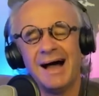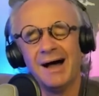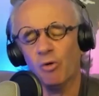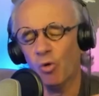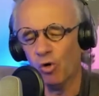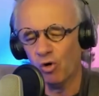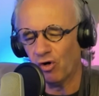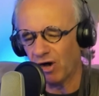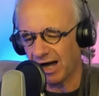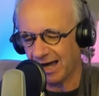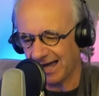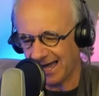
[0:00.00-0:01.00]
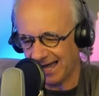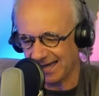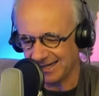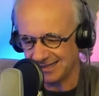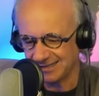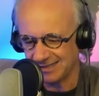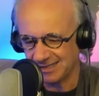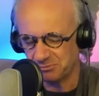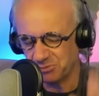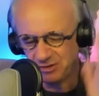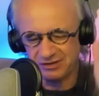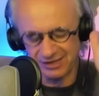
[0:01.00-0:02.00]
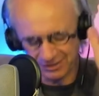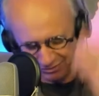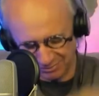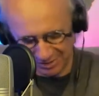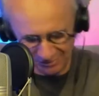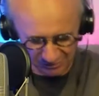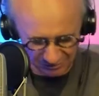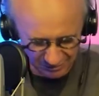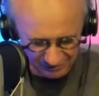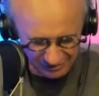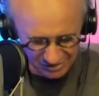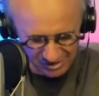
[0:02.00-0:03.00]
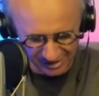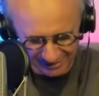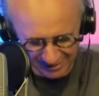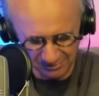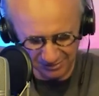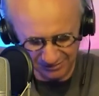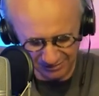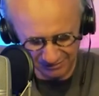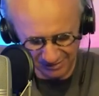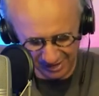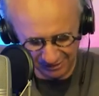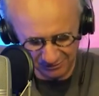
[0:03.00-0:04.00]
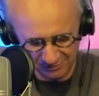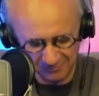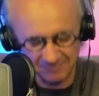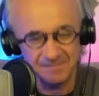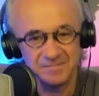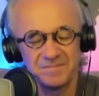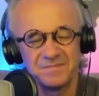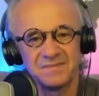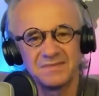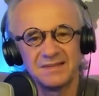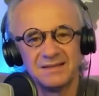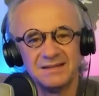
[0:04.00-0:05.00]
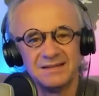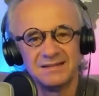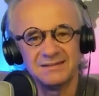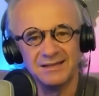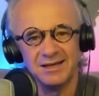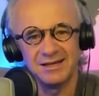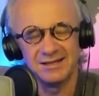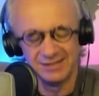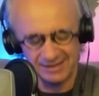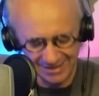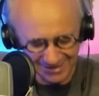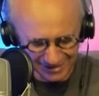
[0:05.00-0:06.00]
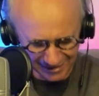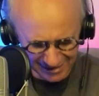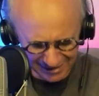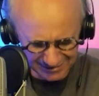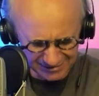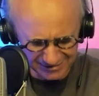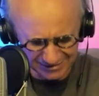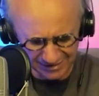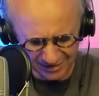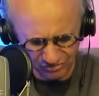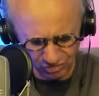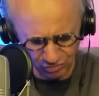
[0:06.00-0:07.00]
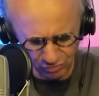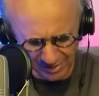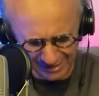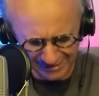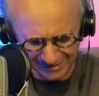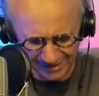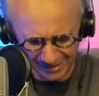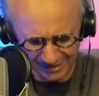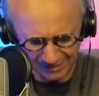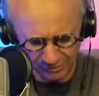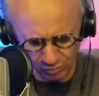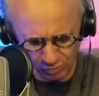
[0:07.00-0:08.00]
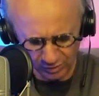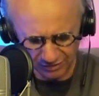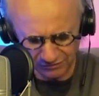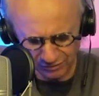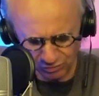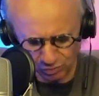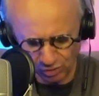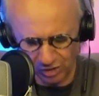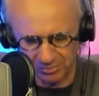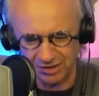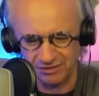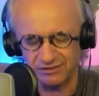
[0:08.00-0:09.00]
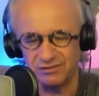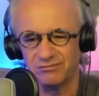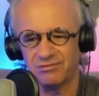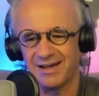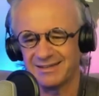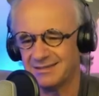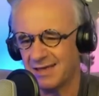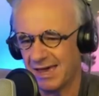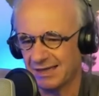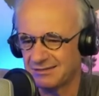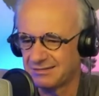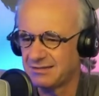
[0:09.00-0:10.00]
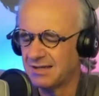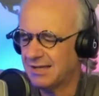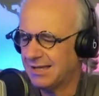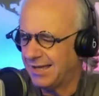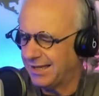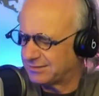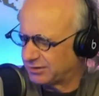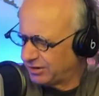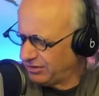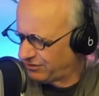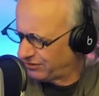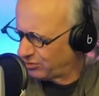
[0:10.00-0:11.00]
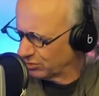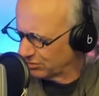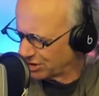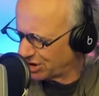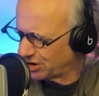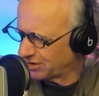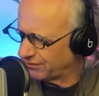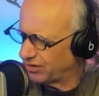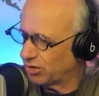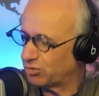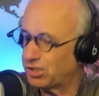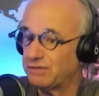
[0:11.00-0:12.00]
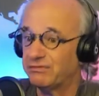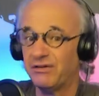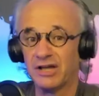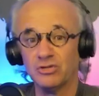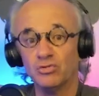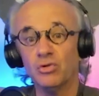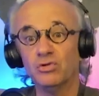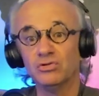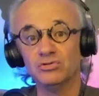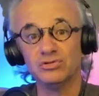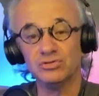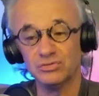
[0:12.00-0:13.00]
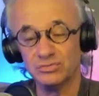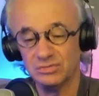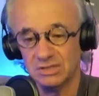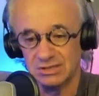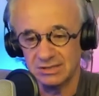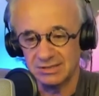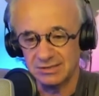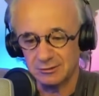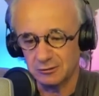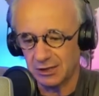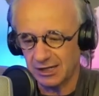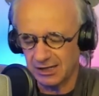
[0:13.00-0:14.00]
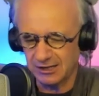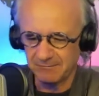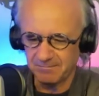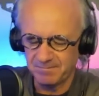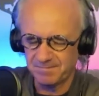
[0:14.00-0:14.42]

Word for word: a honra. Muitas vezes você já leu esse verso. Né? Antes da sua queda, o coração do homem se envaidece. É triste quando a gente vê alguém vaidoso. Né?